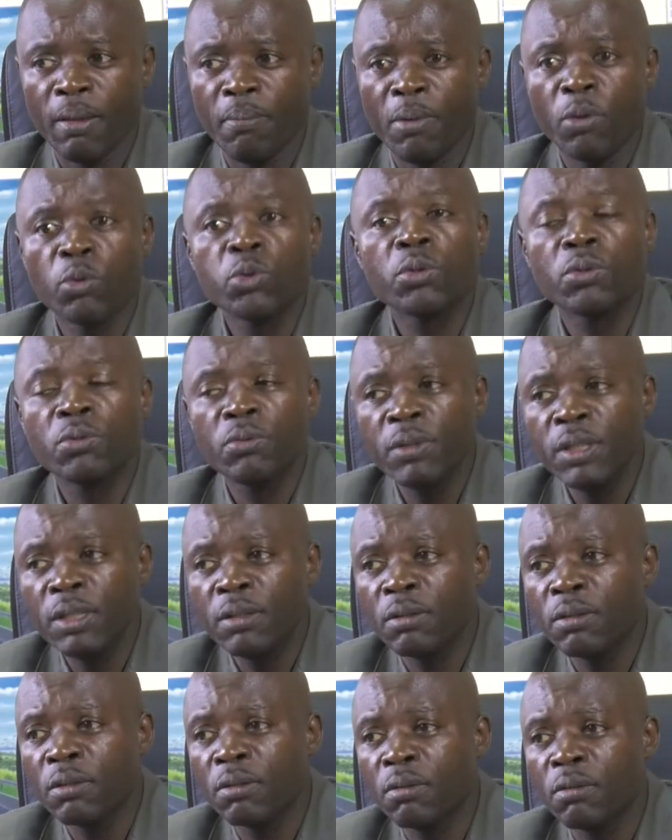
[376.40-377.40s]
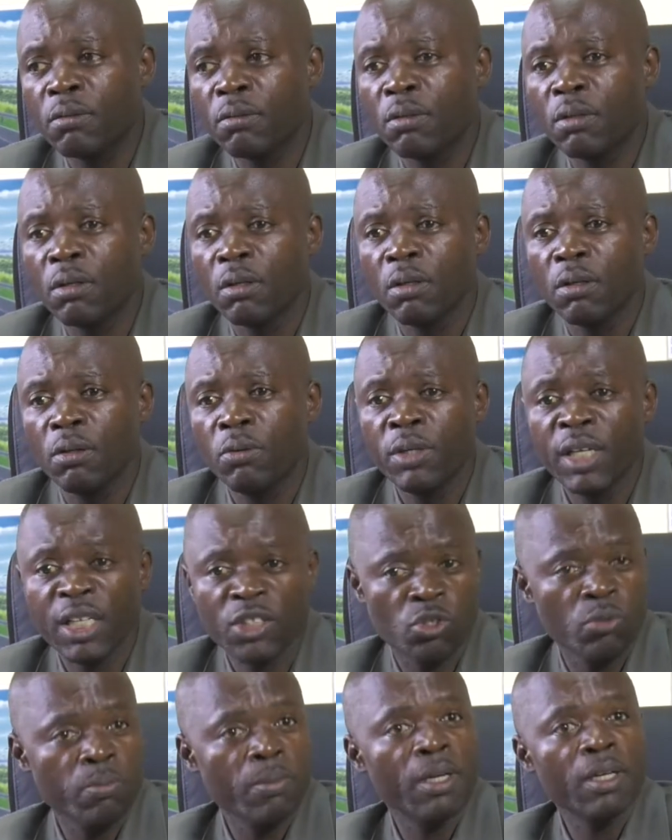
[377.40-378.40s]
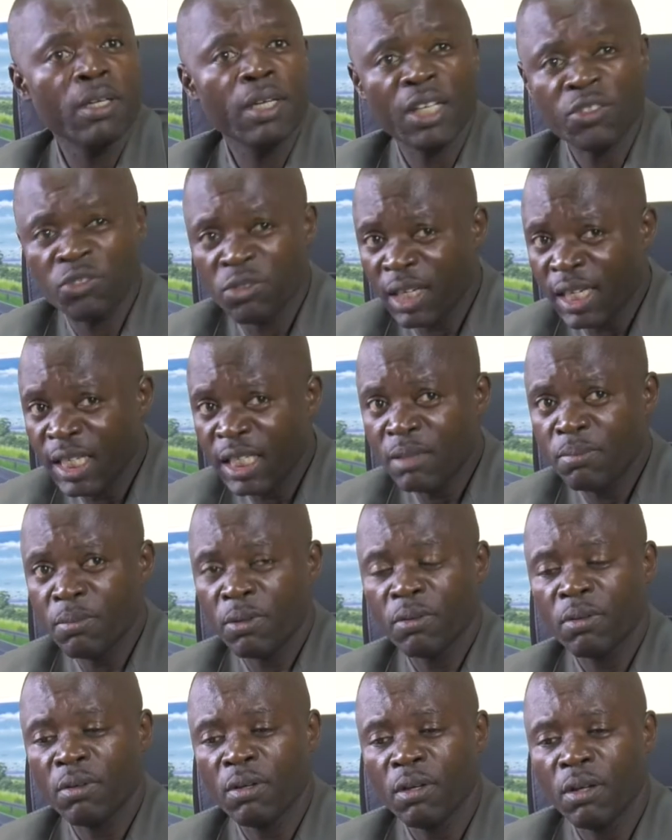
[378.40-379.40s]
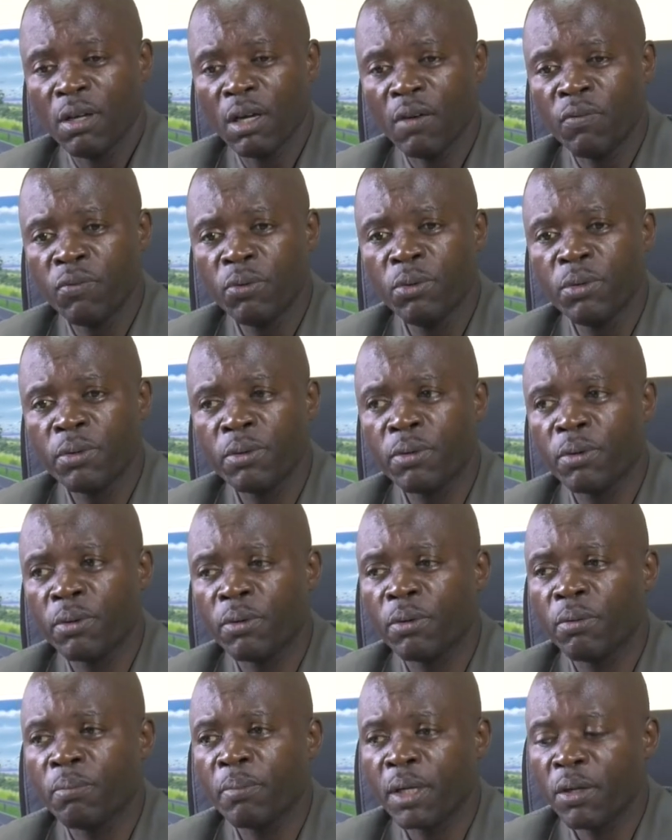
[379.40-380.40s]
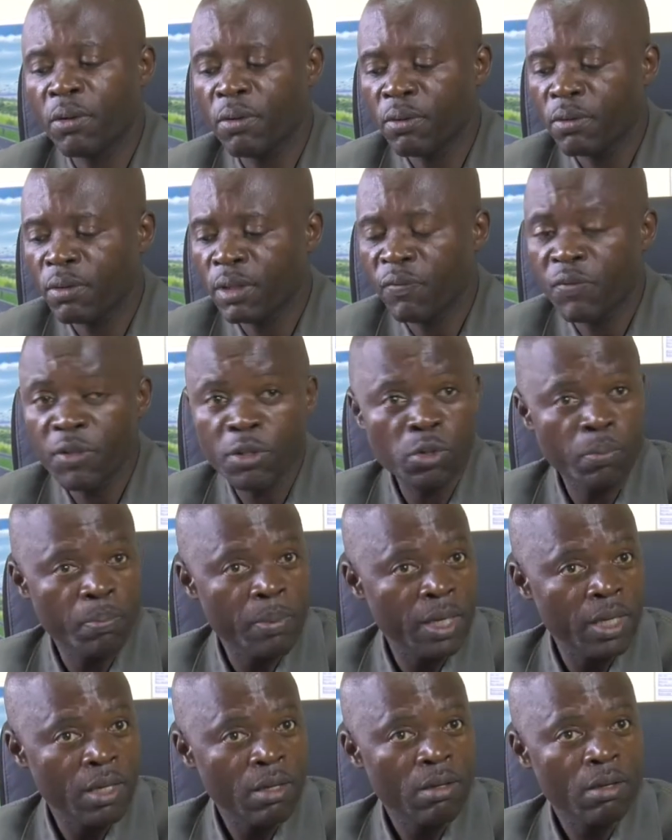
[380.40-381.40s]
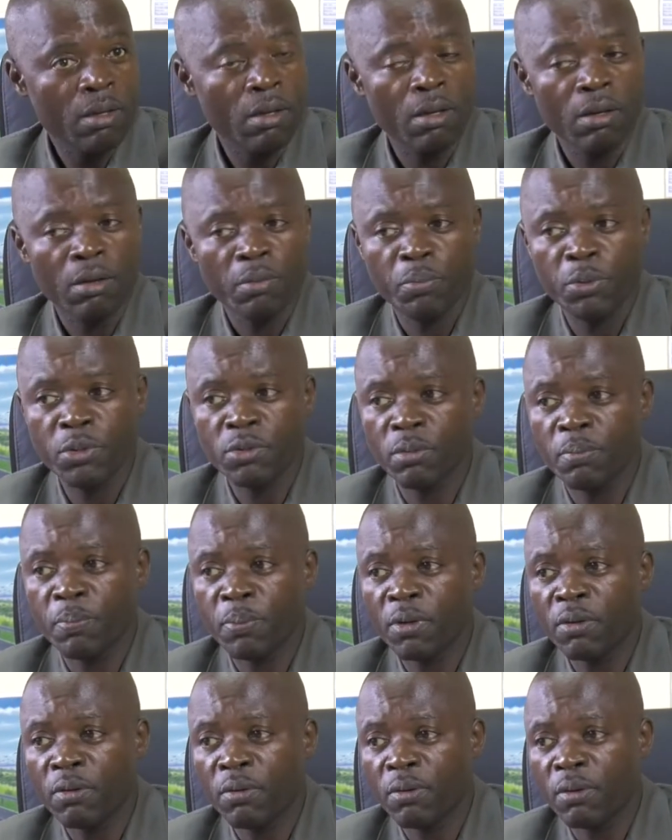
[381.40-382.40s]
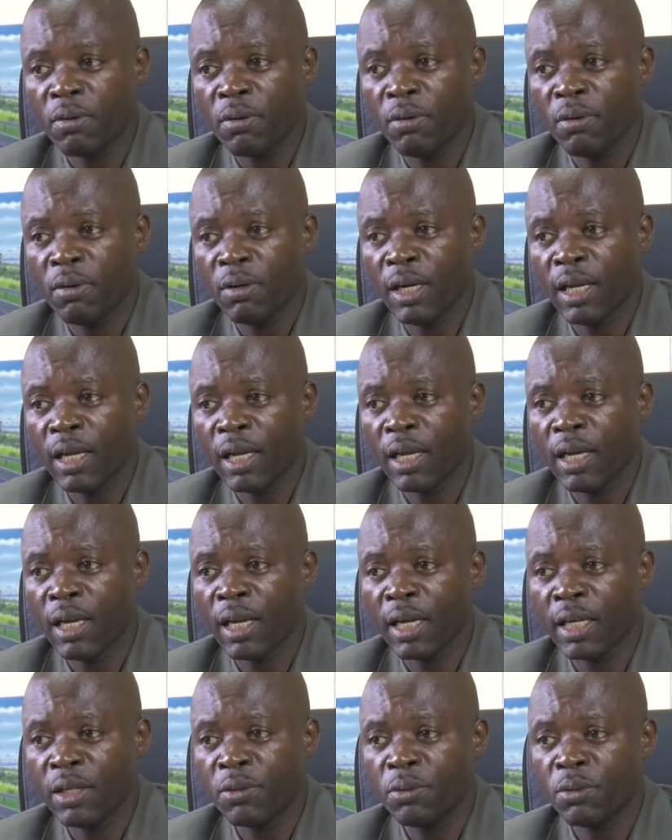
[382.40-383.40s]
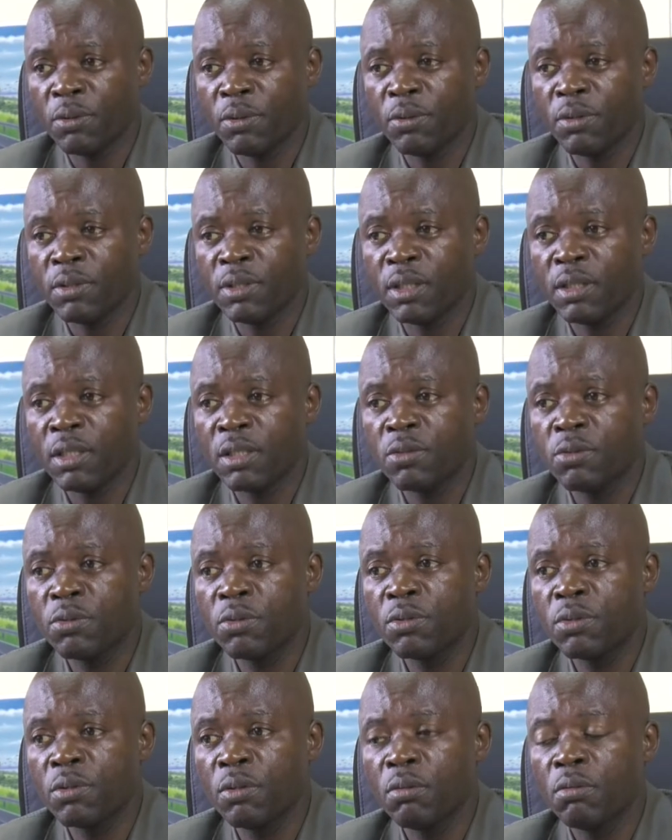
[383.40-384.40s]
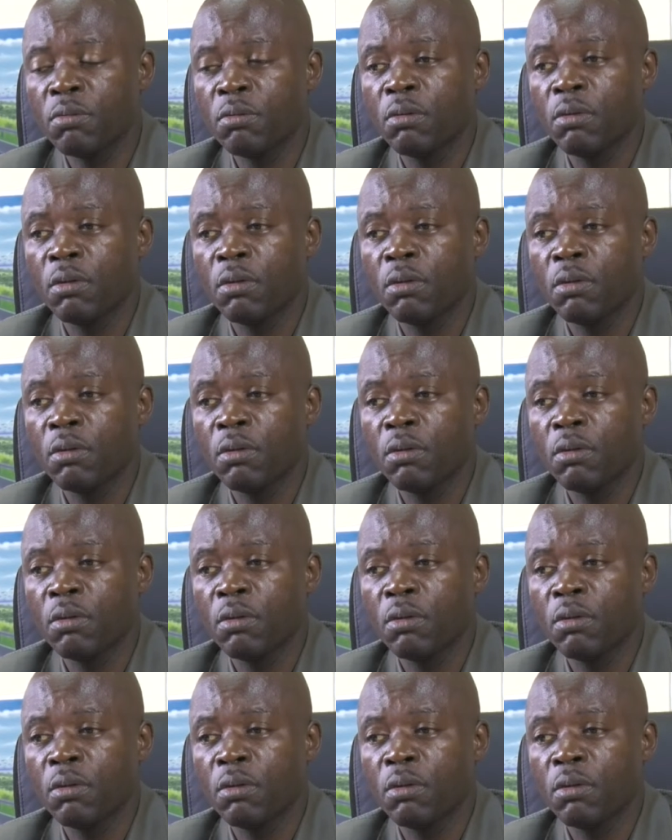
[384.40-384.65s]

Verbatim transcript: mais aujourd'hui, le nationalisme a voulu que maintenant des fils du pays puissent prendre la, de, cette institution.